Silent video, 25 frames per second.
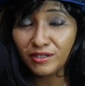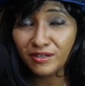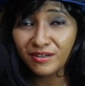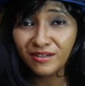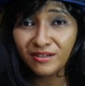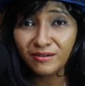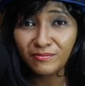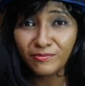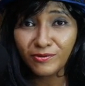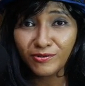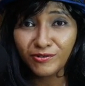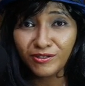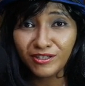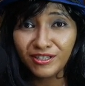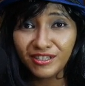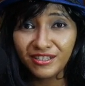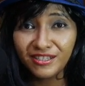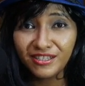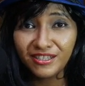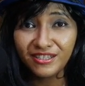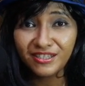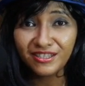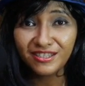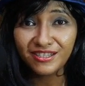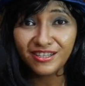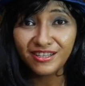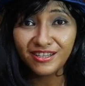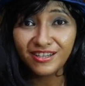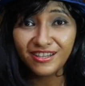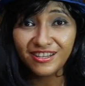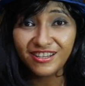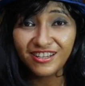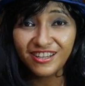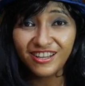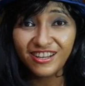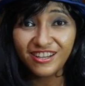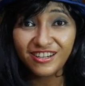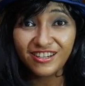terhadap keluarganya
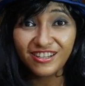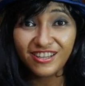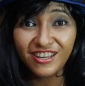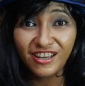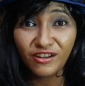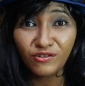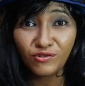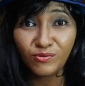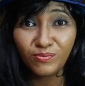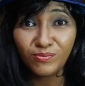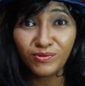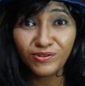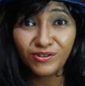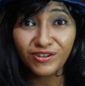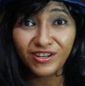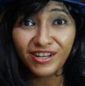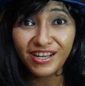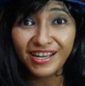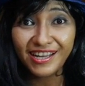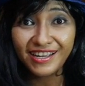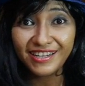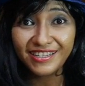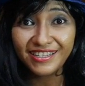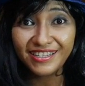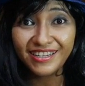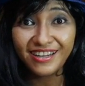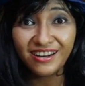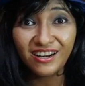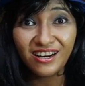sendiri yang ia kuburkan di